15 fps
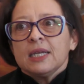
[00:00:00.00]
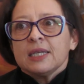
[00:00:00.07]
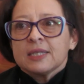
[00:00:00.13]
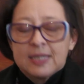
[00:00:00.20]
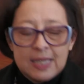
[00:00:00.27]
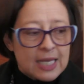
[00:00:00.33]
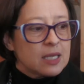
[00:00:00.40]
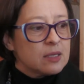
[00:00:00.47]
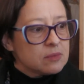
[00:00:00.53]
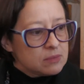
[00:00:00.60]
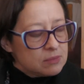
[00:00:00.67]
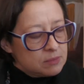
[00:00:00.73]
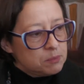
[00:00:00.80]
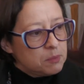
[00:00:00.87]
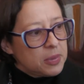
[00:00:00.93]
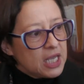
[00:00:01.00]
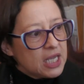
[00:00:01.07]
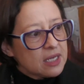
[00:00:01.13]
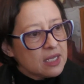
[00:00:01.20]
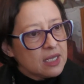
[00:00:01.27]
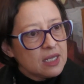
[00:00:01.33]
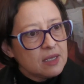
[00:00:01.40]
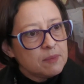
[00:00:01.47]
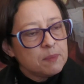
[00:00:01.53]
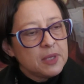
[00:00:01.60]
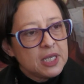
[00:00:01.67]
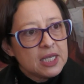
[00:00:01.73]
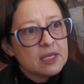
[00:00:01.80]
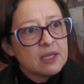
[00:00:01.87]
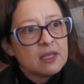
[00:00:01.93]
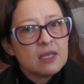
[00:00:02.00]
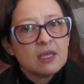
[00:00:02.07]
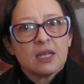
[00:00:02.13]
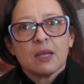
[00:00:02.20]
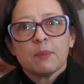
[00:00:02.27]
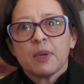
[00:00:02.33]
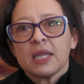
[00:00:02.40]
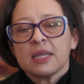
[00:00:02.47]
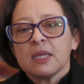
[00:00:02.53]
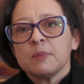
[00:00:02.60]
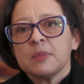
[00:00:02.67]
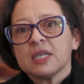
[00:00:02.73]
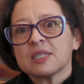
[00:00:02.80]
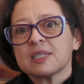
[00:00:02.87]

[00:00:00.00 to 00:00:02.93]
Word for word: Sí, viene, viene desde la pandemia,